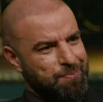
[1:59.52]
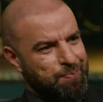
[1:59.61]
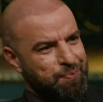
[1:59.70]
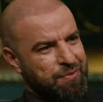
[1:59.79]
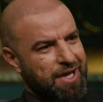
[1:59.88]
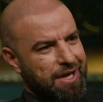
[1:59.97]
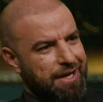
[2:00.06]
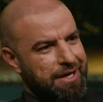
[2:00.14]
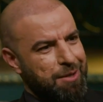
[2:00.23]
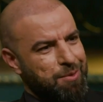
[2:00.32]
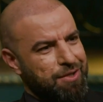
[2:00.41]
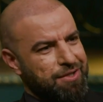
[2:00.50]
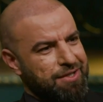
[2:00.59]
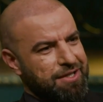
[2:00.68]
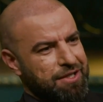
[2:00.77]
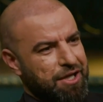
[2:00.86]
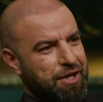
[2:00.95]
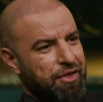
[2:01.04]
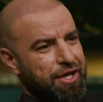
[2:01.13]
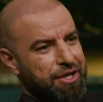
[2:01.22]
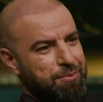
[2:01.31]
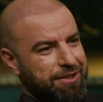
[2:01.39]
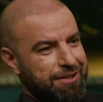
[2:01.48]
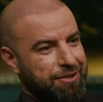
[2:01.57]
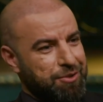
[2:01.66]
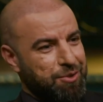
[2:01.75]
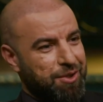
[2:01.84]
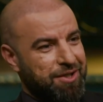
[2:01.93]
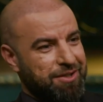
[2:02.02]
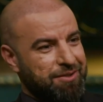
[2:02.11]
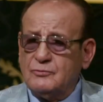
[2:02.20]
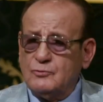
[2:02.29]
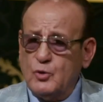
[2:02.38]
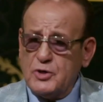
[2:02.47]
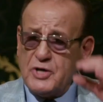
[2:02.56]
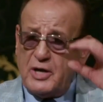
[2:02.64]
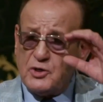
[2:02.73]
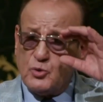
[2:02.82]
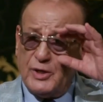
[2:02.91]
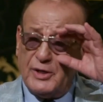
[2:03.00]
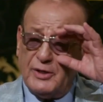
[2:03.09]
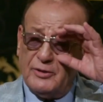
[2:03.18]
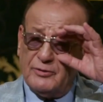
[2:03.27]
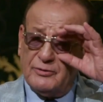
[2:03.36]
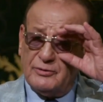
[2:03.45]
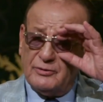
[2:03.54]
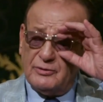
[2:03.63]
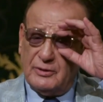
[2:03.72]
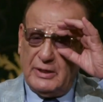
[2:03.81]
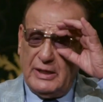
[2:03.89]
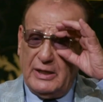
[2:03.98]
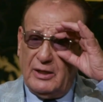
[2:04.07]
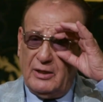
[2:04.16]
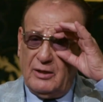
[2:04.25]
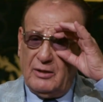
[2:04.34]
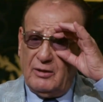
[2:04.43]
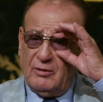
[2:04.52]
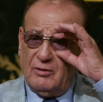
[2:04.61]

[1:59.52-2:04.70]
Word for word: أي الله يرحمه أي يا حضيري بطل النوح وهجع شوية وهجع شوية متى أي يهجع